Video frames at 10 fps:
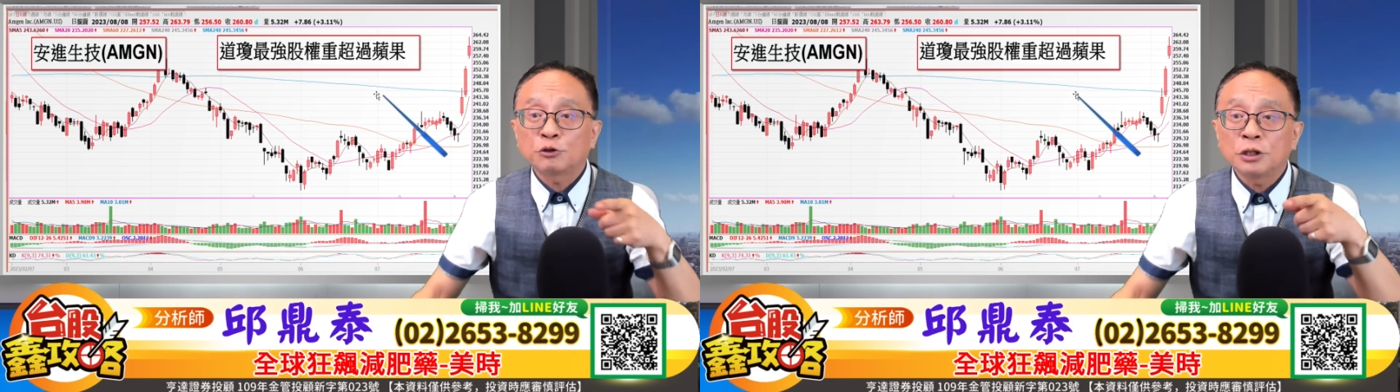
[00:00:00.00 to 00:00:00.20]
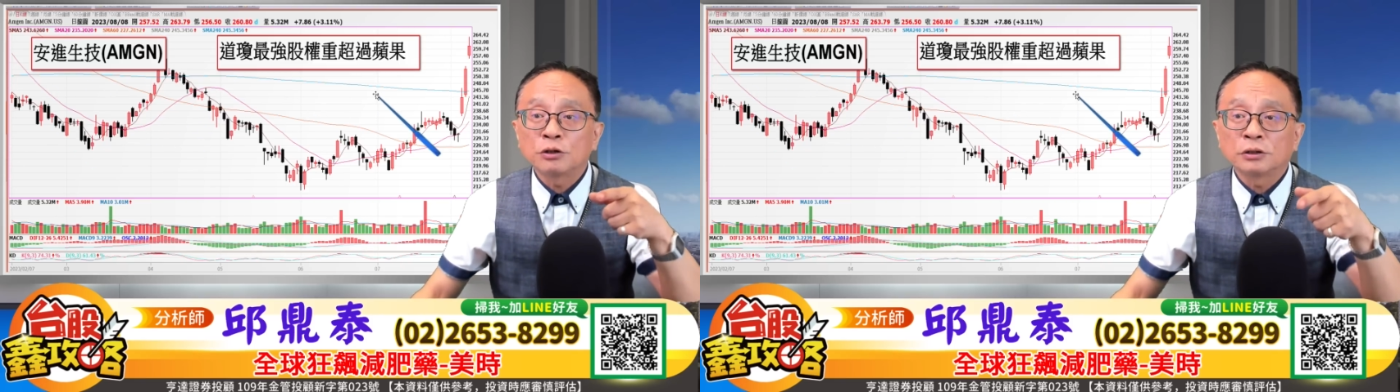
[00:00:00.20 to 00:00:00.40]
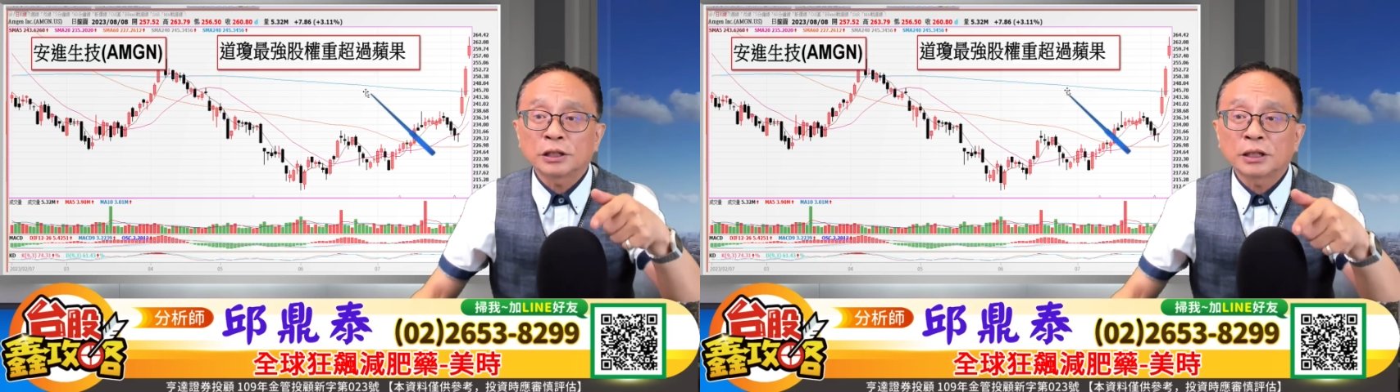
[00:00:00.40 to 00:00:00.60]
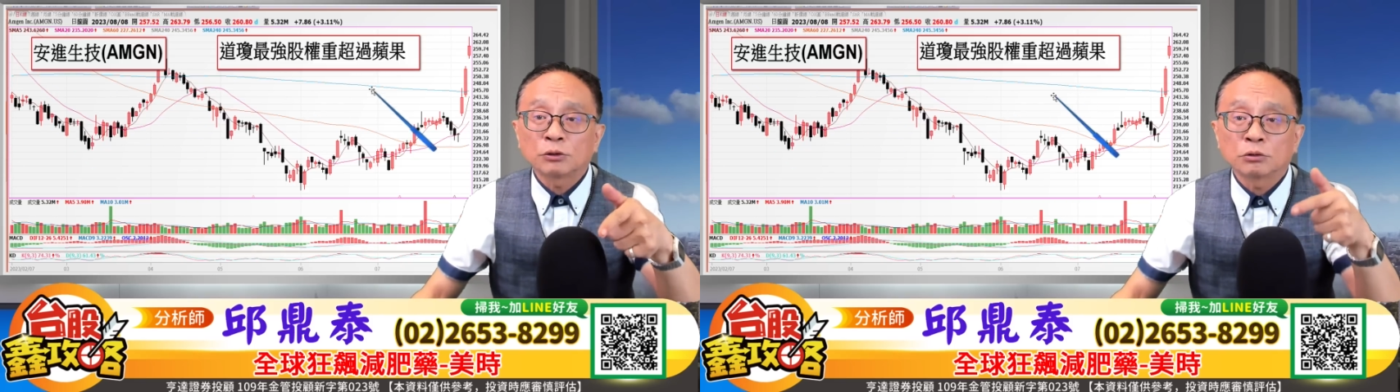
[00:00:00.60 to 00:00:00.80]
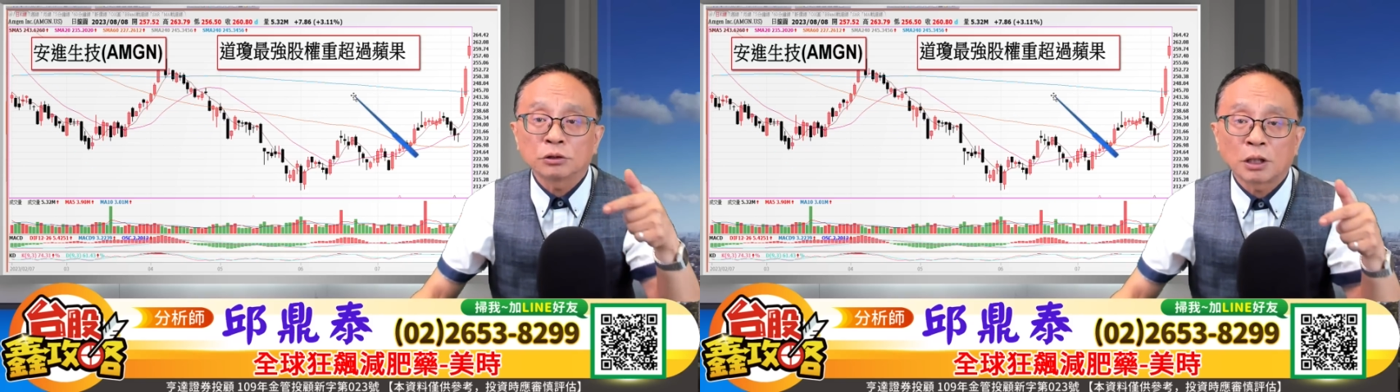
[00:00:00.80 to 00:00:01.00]
权重在稻
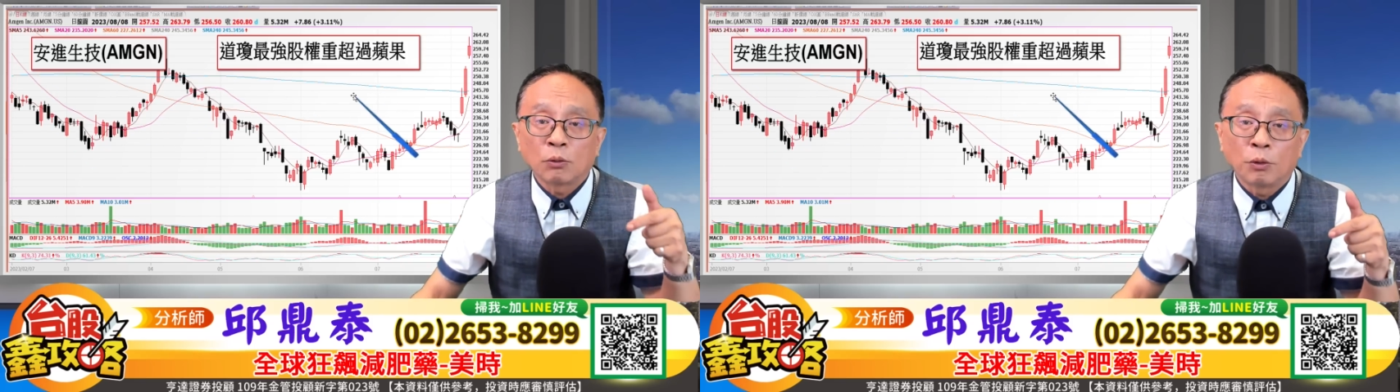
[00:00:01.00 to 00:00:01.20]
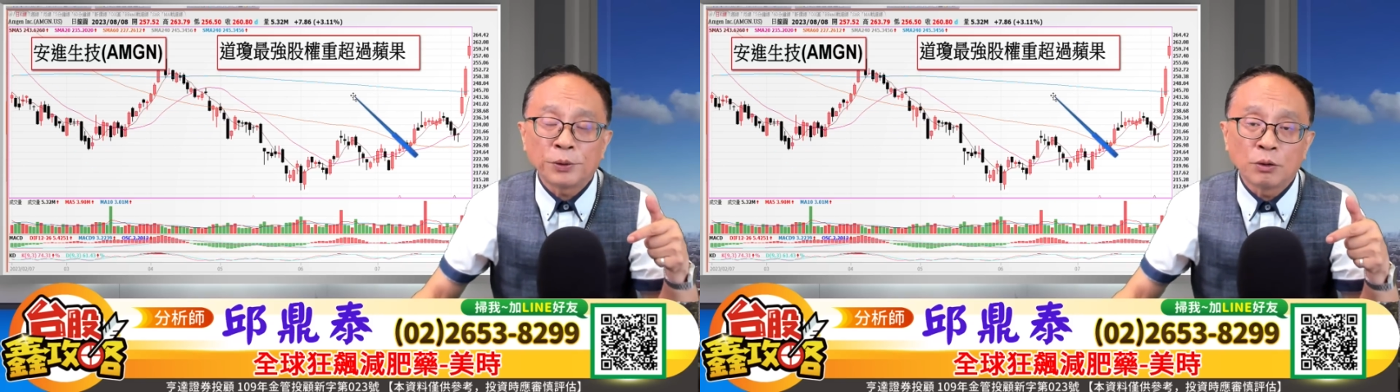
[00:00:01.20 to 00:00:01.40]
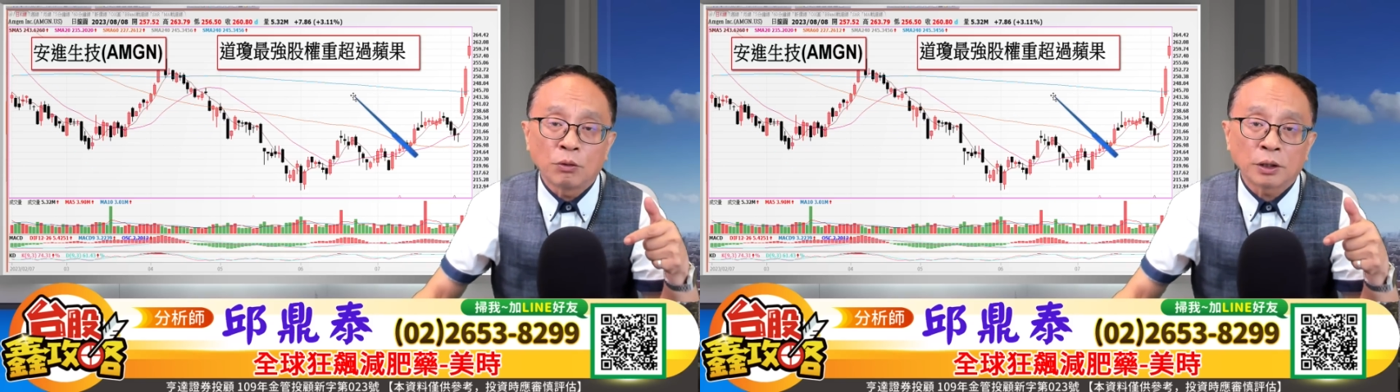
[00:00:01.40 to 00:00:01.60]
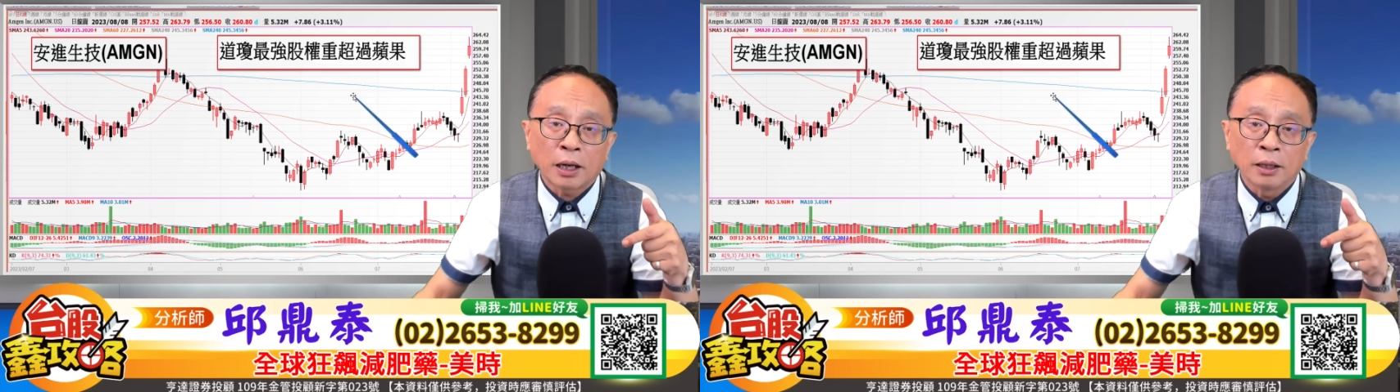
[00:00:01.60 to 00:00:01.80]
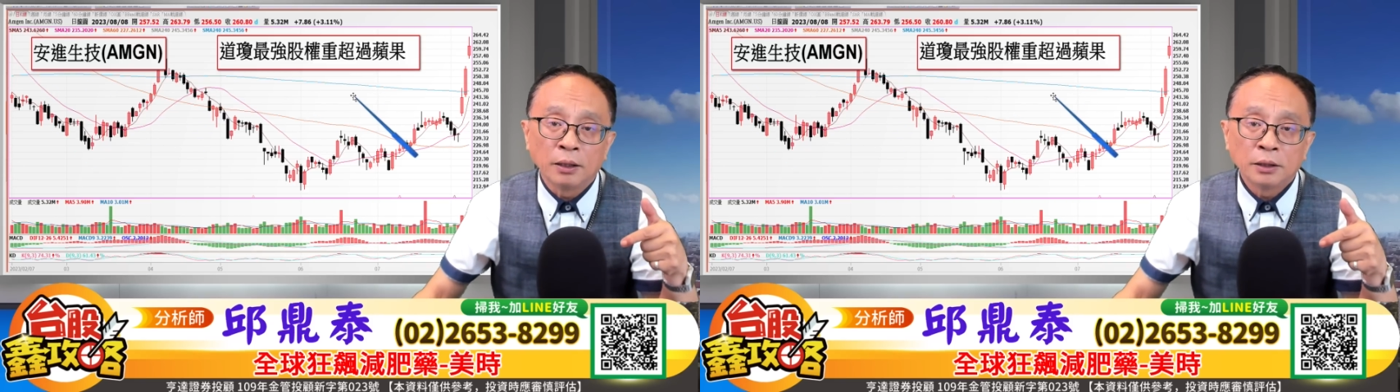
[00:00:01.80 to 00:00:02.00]
总都超过苹果啦。